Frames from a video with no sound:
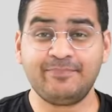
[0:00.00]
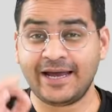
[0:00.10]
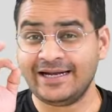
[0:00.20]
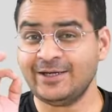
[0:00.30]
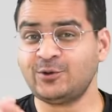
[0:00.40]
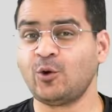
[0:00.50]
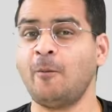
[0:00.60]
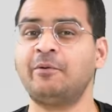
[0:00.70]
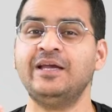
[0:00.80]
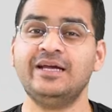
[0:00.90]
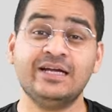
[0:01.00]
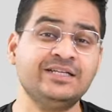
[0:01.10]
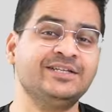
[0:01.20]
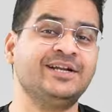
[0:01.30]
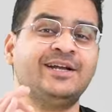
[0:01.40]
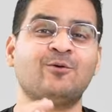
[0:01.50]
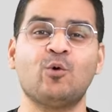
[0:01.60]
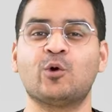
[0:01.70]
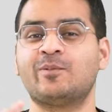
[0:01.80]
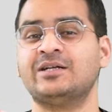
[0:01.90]
पहली टॉप की इंजीनियरिंग
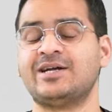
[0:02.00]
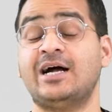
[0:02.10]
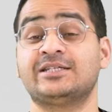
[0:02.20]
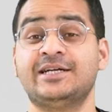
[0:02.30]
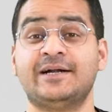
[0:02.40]
कोर ब्रांच आज की